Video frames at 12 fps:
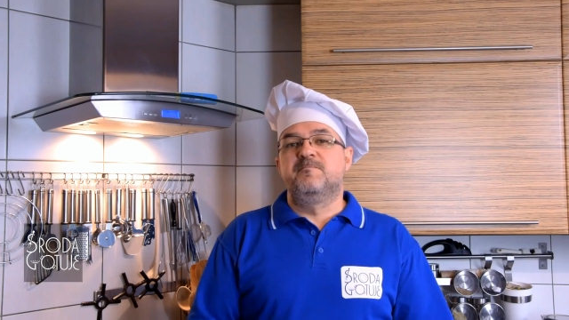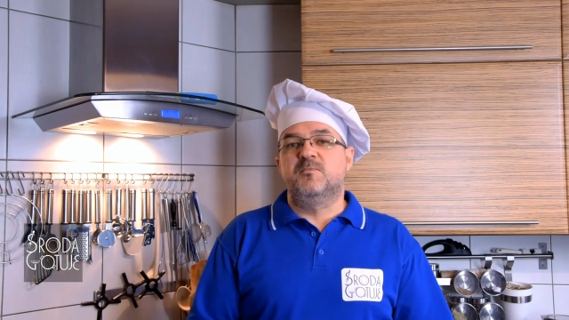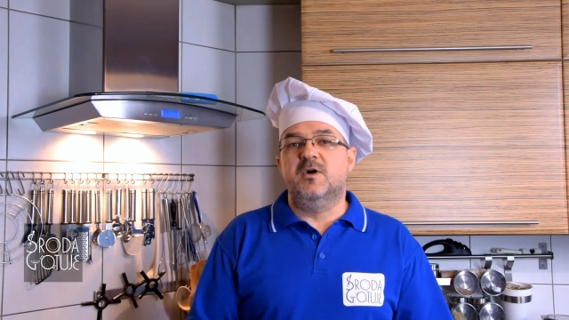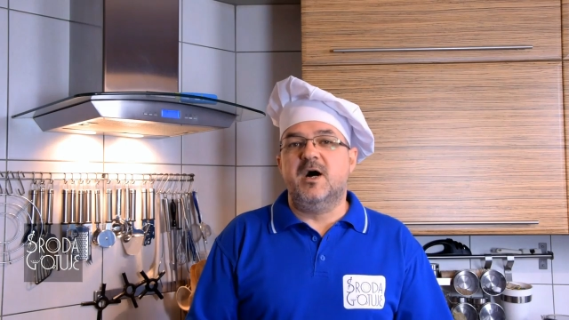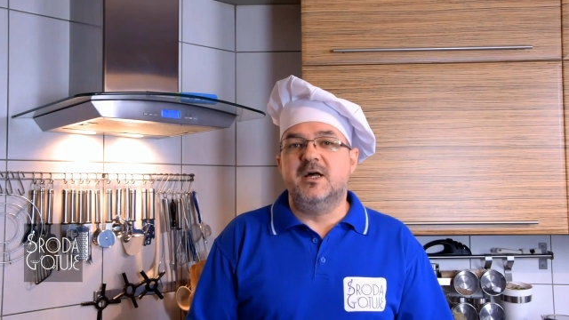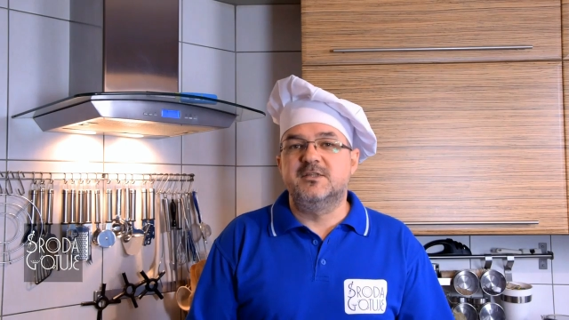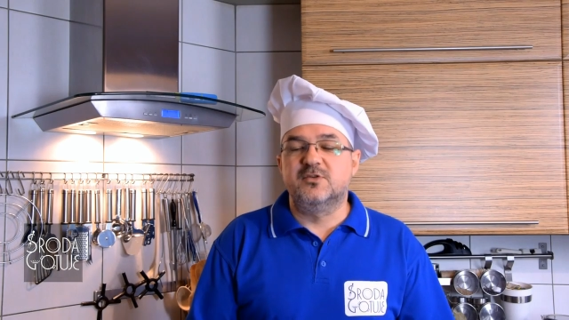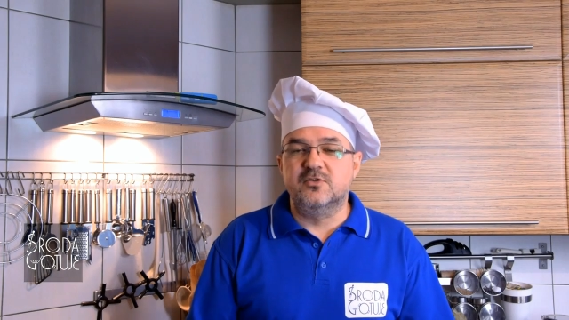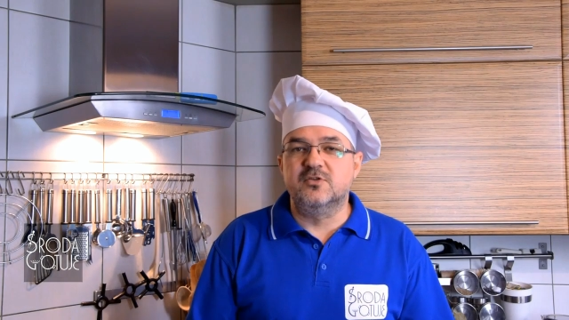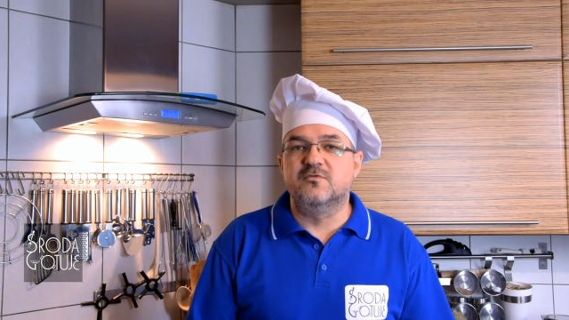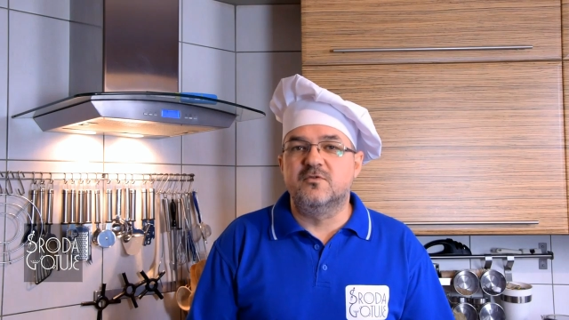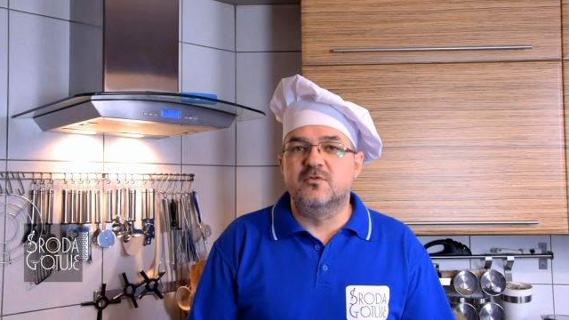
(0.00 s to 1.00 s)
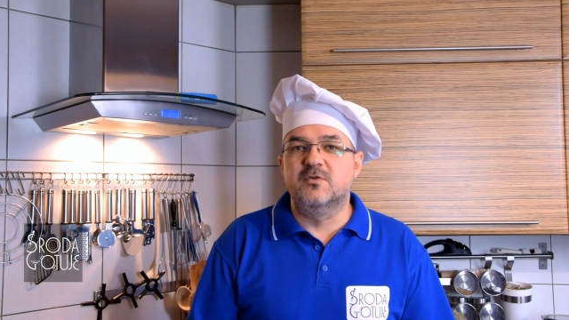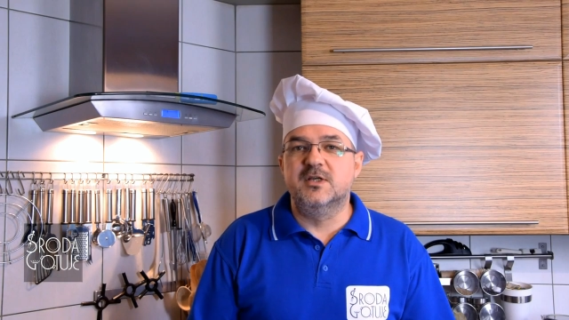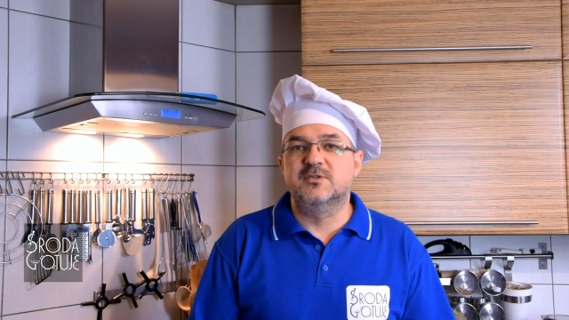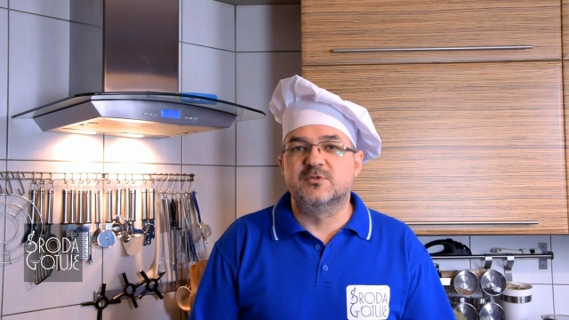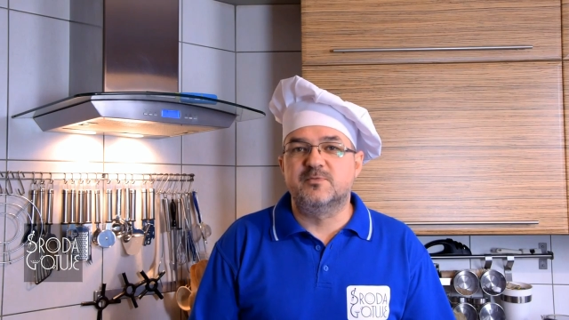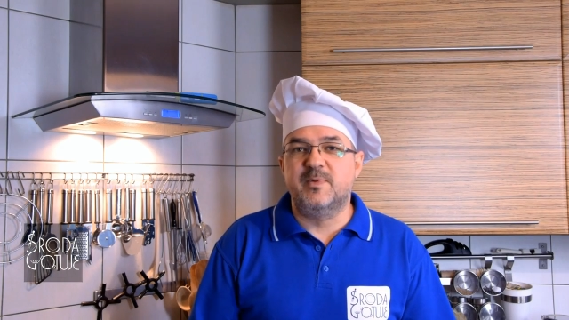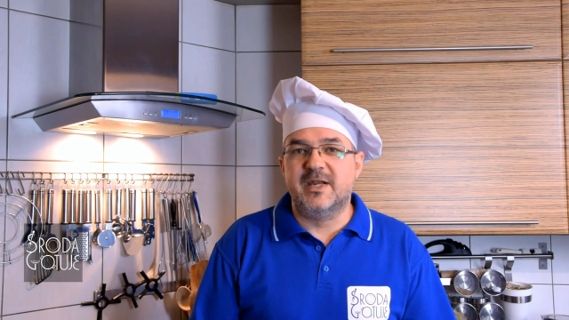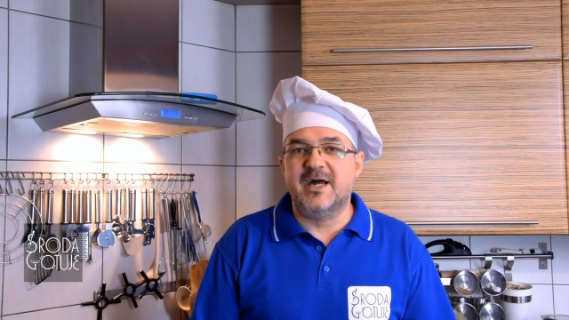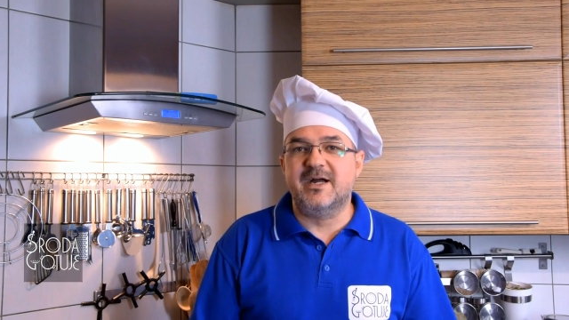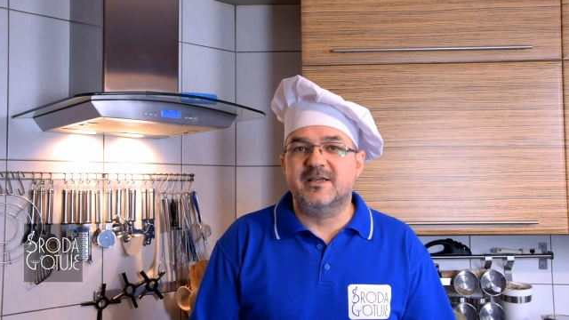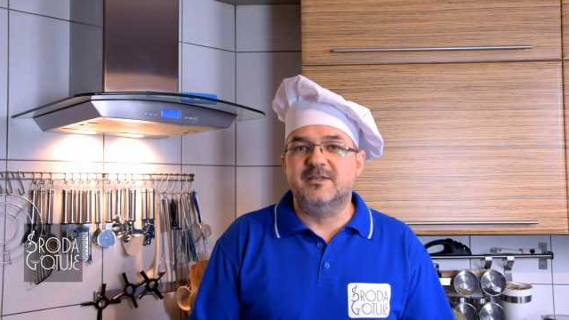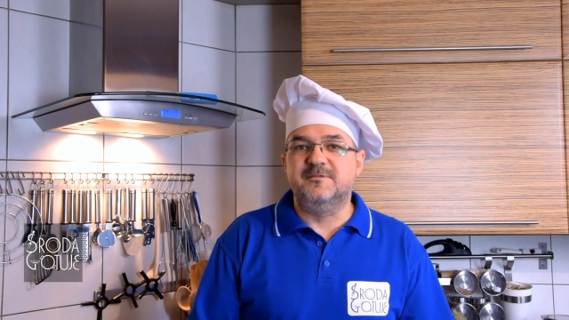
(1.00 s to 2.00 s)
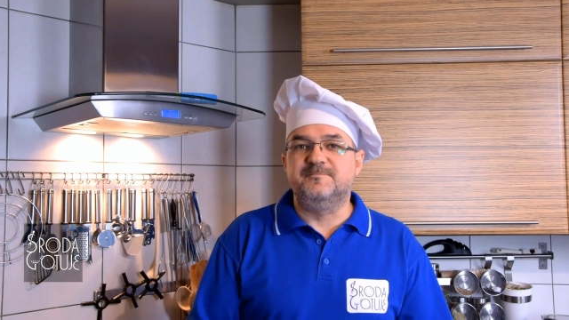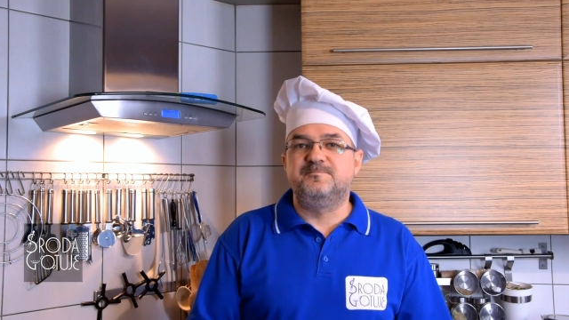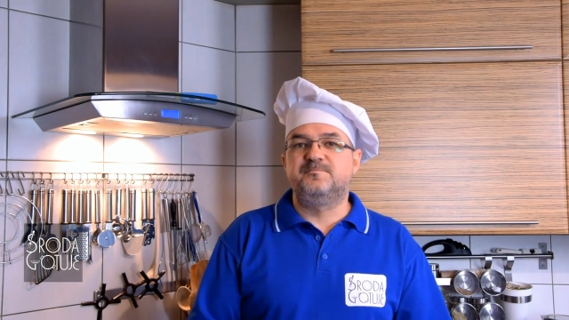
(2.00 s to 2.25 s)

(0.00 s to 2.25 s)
No a co to w ogóle są szparagi?